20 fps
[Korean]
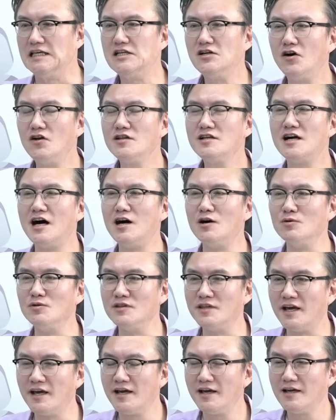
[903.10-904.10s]
이런
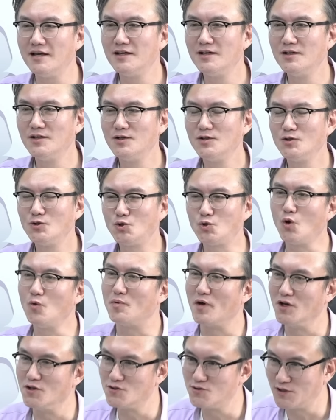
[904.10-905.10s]
가운데 또
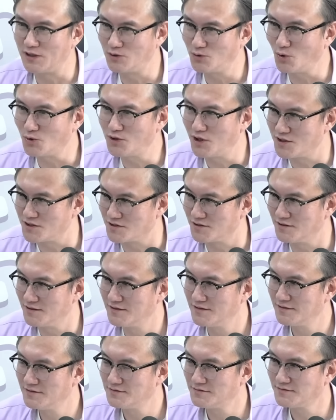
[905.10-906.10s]
변수가 또 터져.
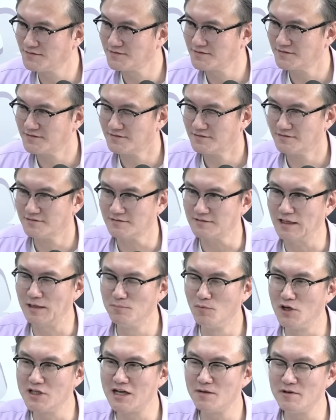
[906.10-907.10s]
또 터져.
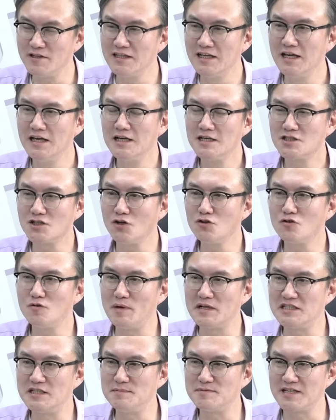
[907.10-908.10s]
뭐냐면
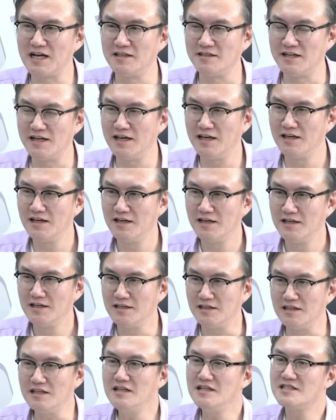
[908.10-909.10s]
1914년에
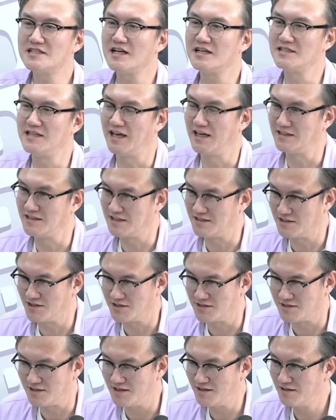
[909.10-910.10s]
1차 세계대전
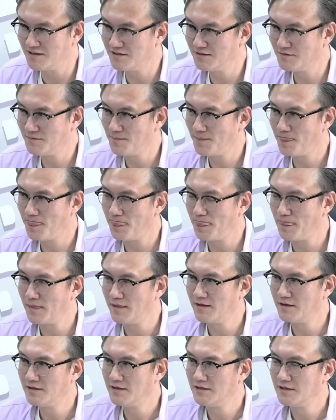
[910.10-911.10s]
터지네.
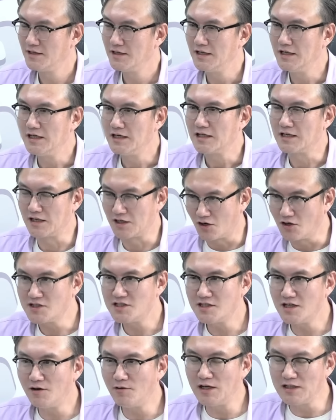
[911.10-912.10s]
아. 그러니까
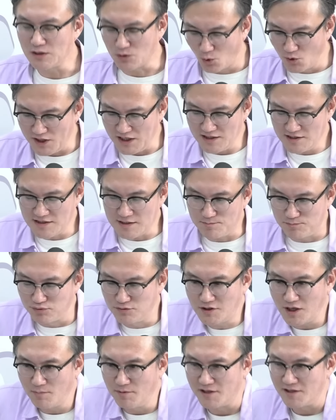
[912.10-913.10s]
러시아와 이제 독일이 이제
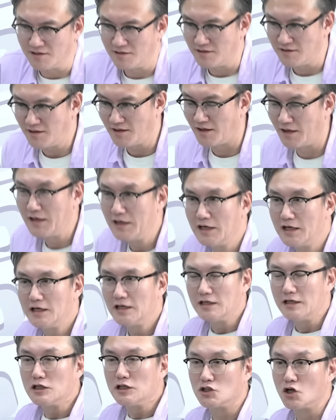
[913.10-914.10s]
붙어버리는데
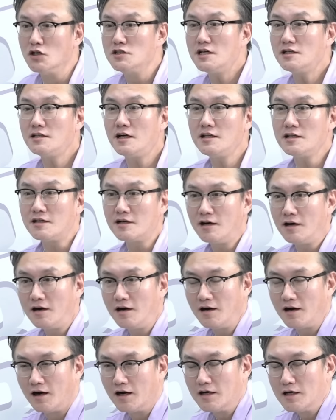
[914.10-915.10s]
전쟁
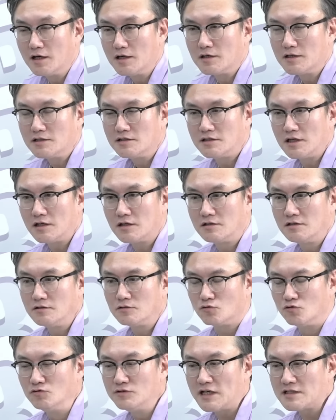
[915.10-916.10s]
나니까 이제
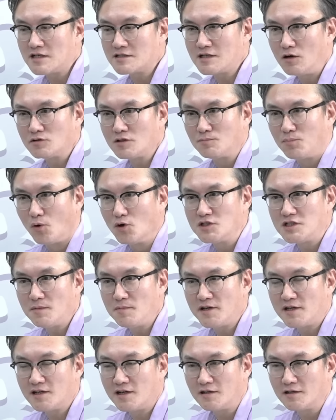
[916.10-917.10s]
그 국내에서 싸우던
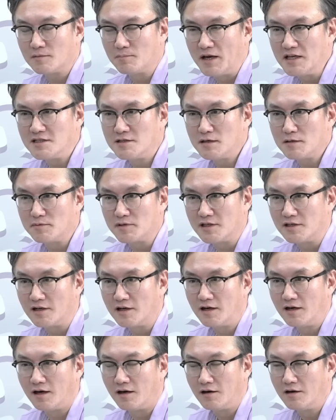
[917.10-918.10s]
볼셰비키랑
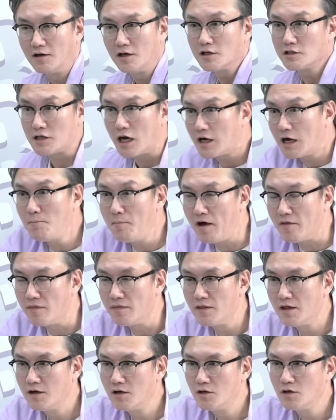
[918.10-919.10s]
맨시헤비키가
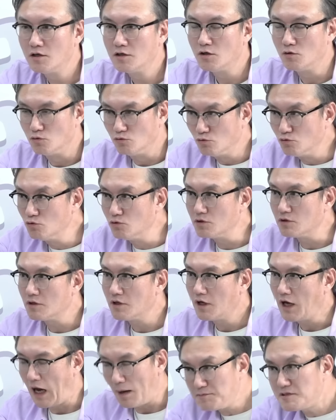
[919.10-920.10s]
잠깐만. 어, 우리
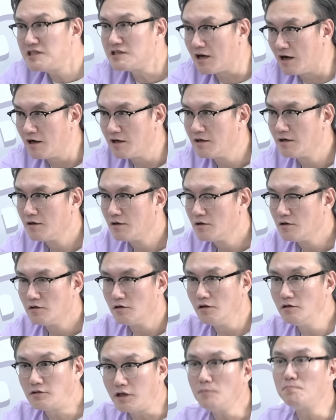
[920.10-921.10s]
합치자. 합치자.
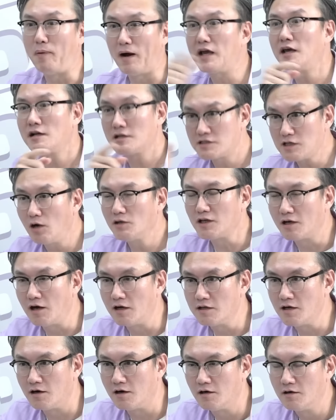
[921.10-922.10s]
어. 일단 밖에랑 싸워야
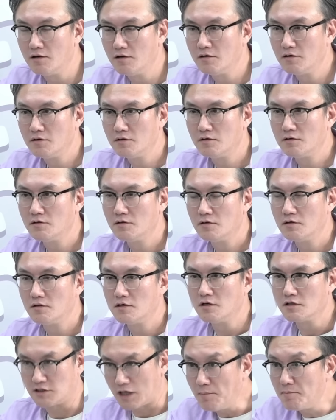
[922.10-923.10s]
될거 어, 아니야. 어, 싸우고 그렇지, 보자.
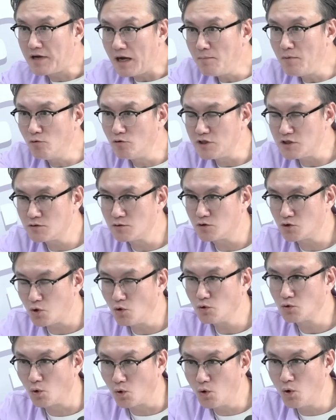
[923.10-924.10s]
그렇지. 잠깐만 우리 좀
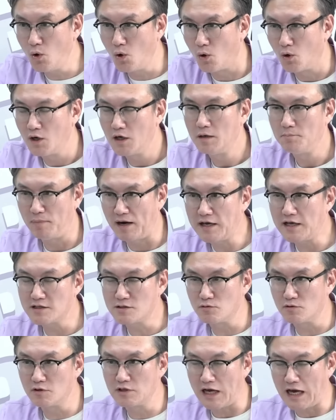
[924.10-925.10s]
총 놓고
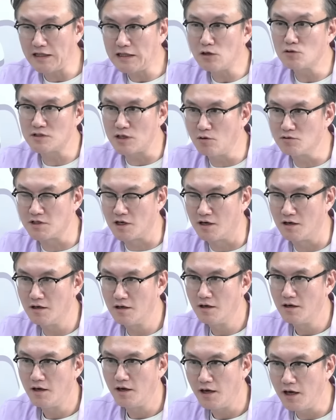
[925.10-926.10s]
밖에서 우리 하나로 싸우자.
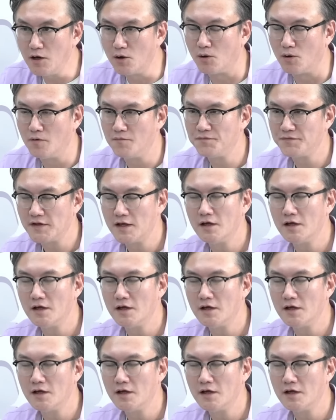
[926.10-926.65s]
네. 해요.